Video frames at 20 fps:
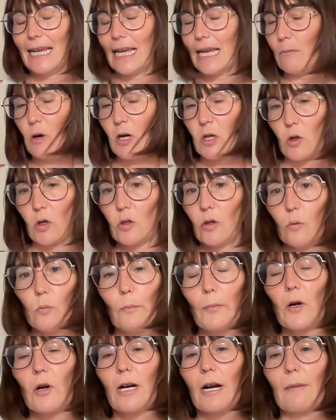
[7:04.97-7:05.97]
Bueno, en un
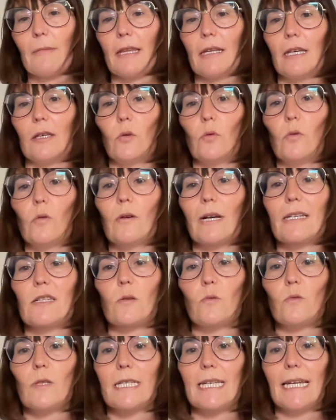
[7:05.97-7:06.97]
programa de YouTube que
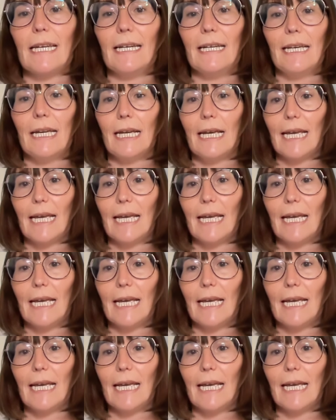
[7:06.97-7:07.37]
escuché,